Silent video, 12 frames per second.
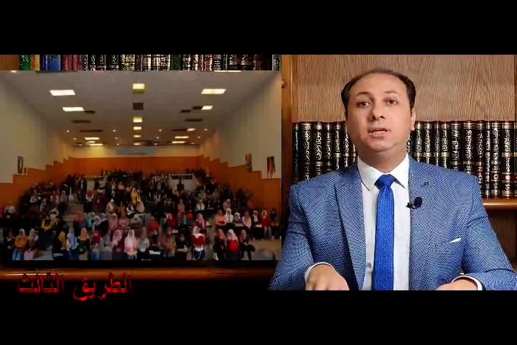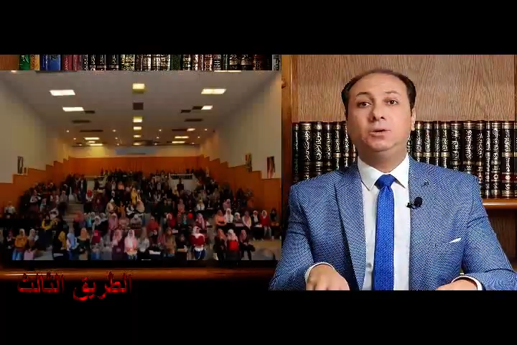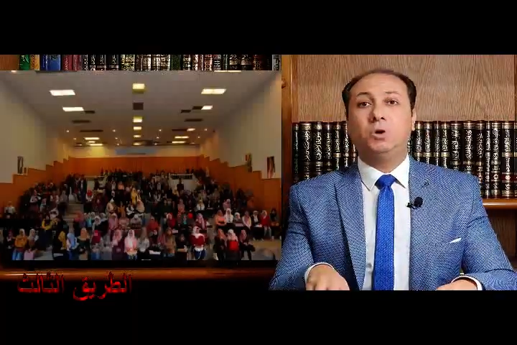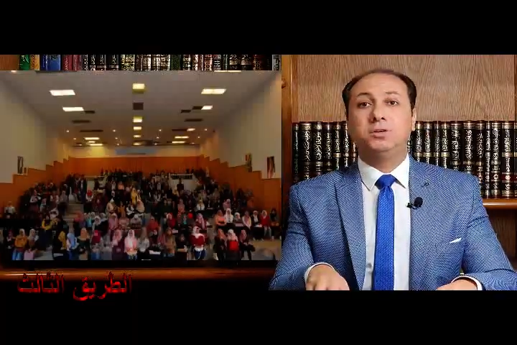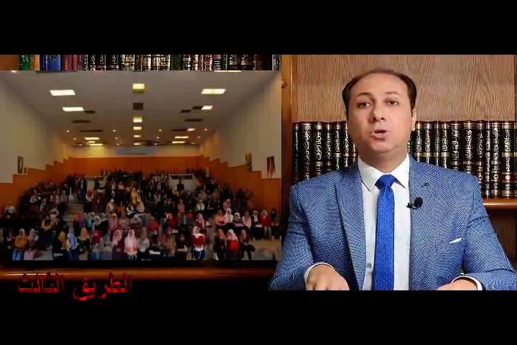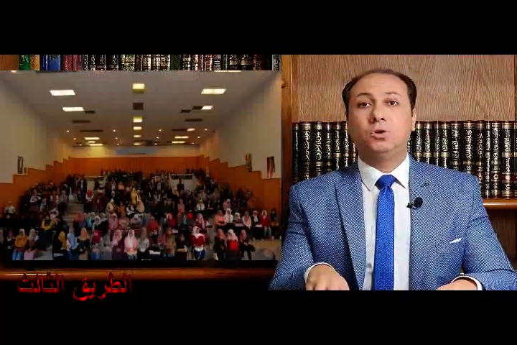
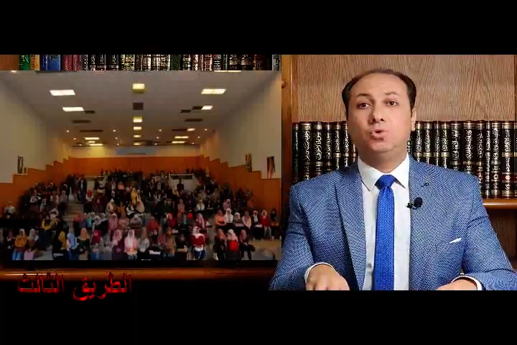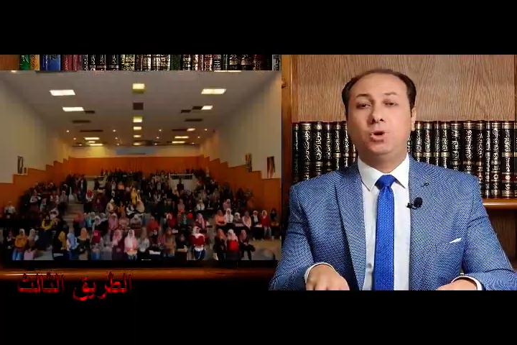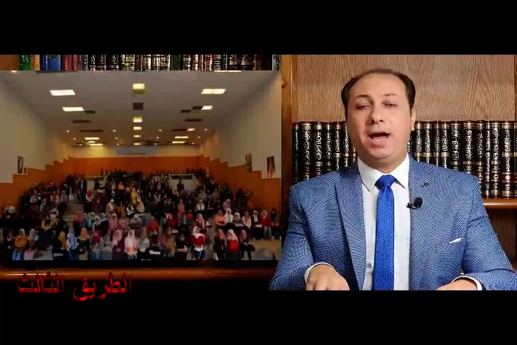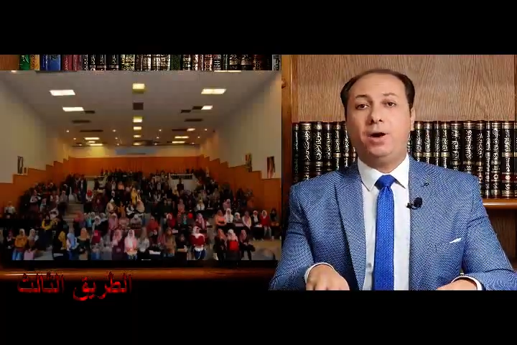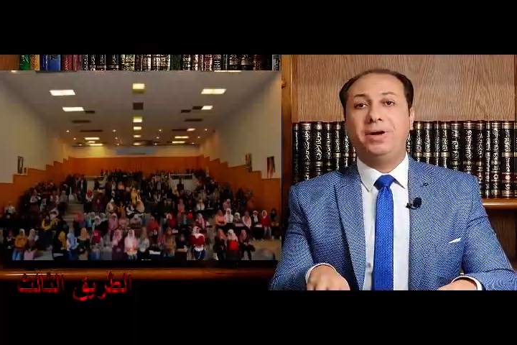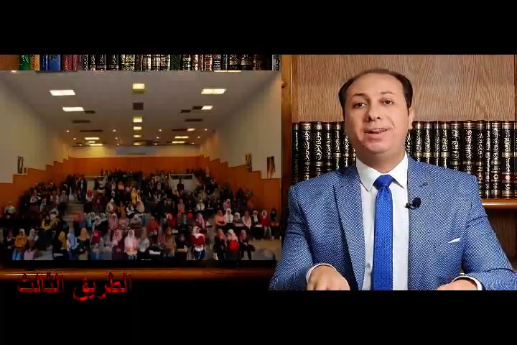وصلوا
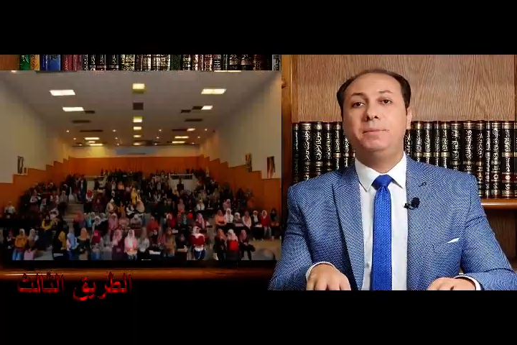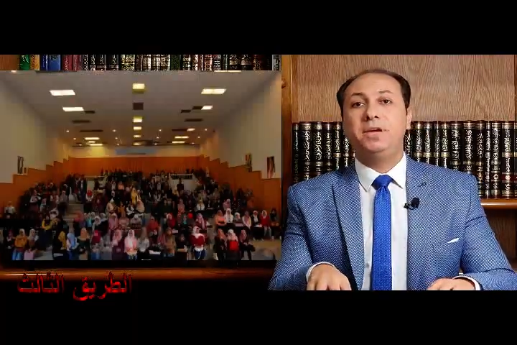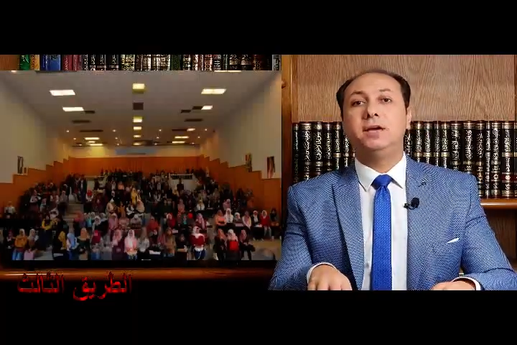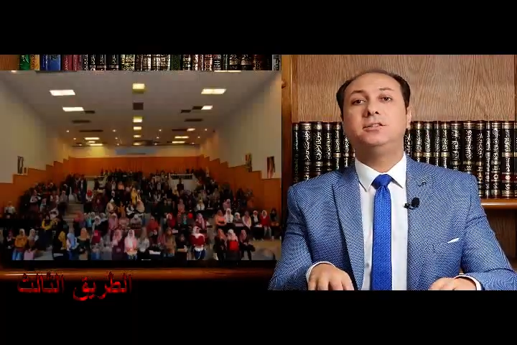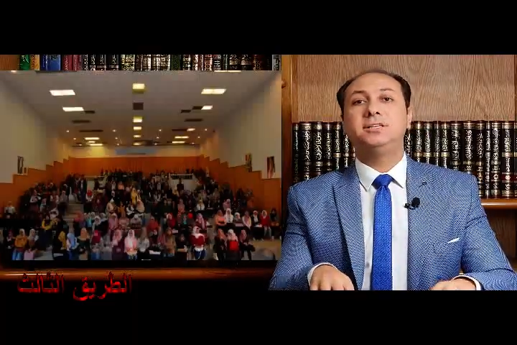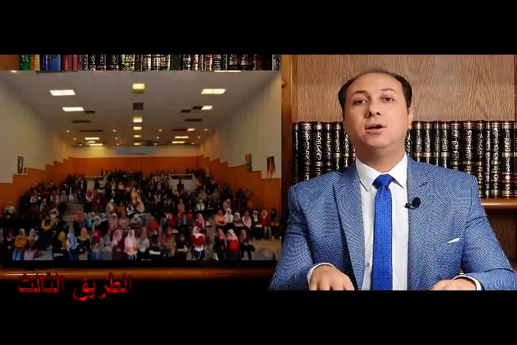لحوالي
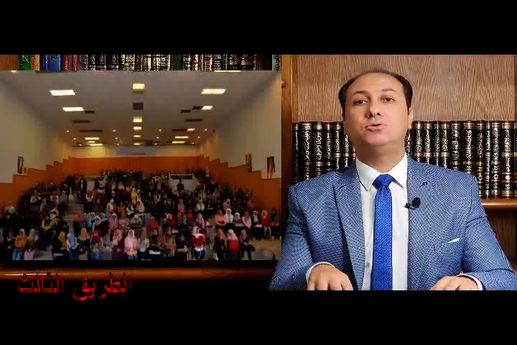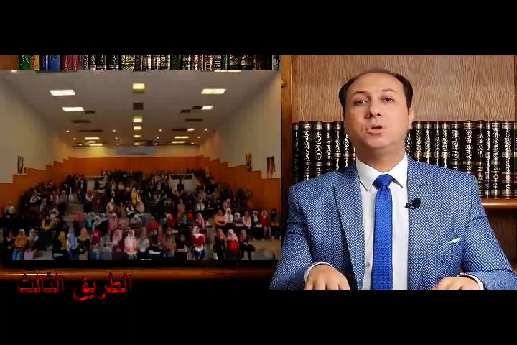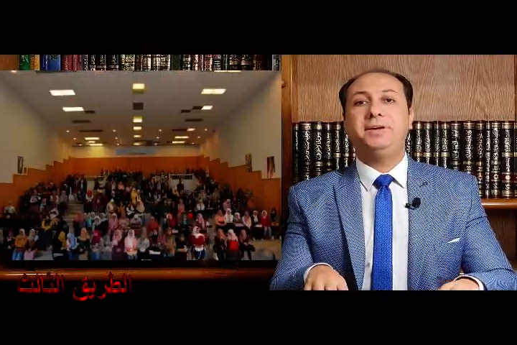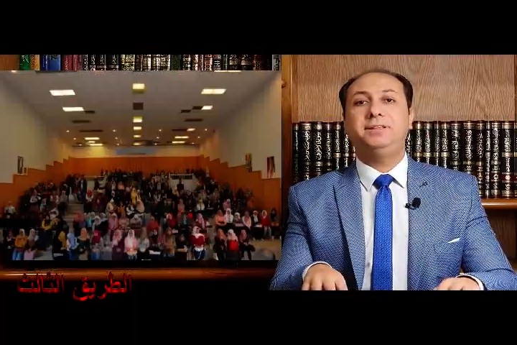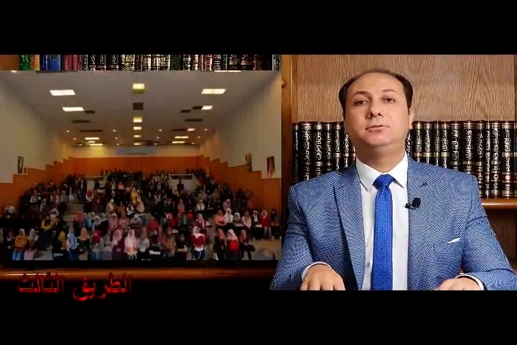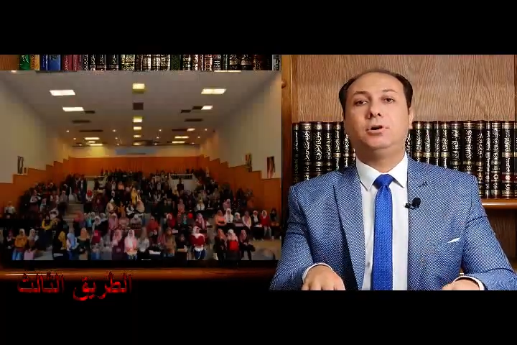
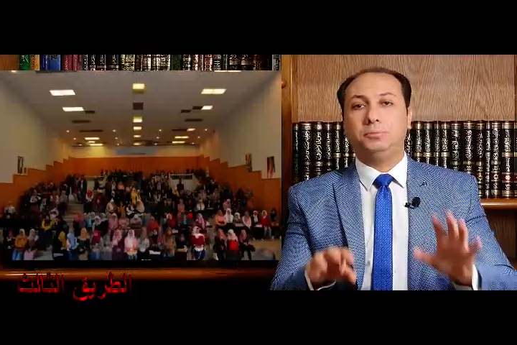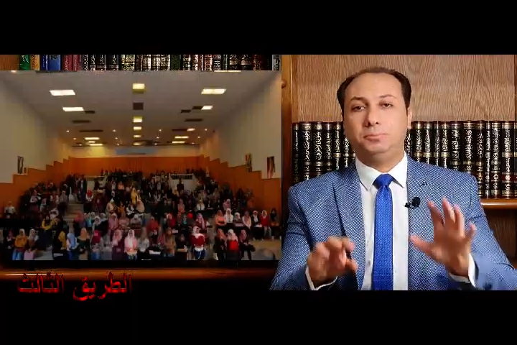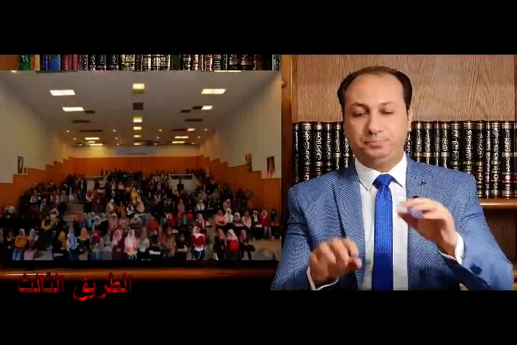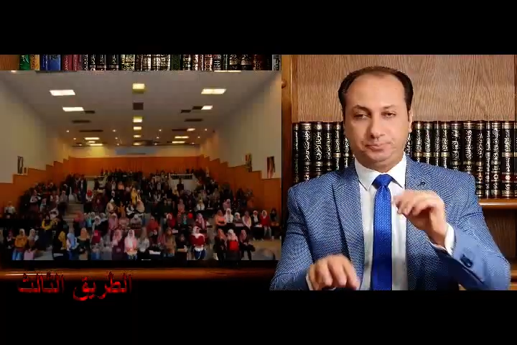179 طالب